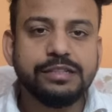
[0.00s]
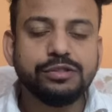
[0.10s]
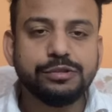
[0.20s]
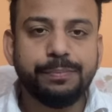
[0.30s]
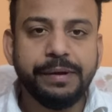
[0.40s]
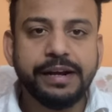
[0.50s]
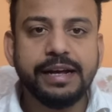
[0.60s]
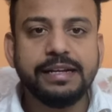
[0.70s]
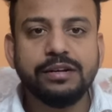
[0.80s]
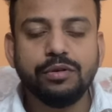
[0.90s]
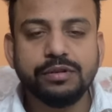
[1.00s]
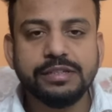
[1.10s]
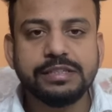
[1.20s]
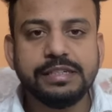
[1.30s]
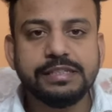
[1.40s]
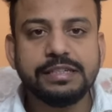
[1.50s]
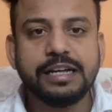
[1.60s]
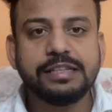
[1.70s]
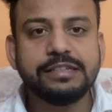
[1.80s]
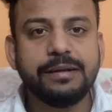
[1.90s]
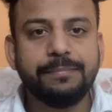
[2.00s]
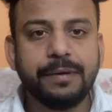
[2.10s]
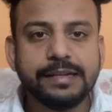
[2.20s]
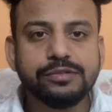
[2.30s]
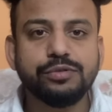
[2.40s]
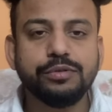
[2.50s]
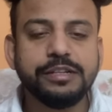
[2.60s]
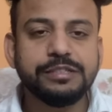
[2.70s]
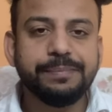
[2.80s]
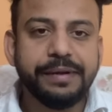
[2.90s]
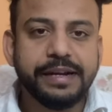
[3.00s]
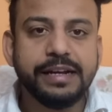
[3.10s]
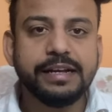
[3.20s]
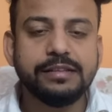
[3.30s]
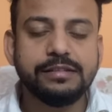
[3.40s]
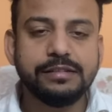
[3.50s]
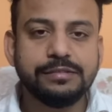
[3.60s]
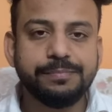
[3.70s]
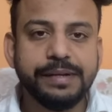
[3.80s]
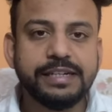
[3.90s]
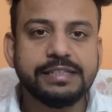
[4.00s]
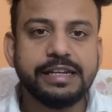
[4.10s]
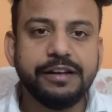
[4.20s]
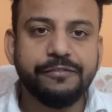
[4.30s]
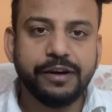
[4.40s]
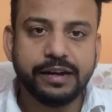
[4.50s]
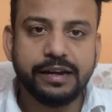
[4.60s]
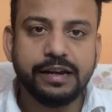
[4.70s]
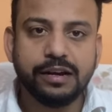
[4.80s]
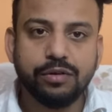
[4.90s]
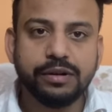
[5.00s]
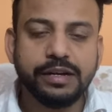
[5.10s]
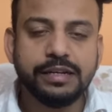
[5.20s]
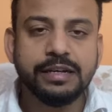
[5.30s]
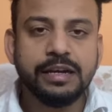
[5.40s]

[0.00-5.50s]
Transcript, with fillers: ये जो स्पीड है इन रॉकेट्स की 7500 की स्पीड के स्पीड से ये वर्क करेगा रॉकेट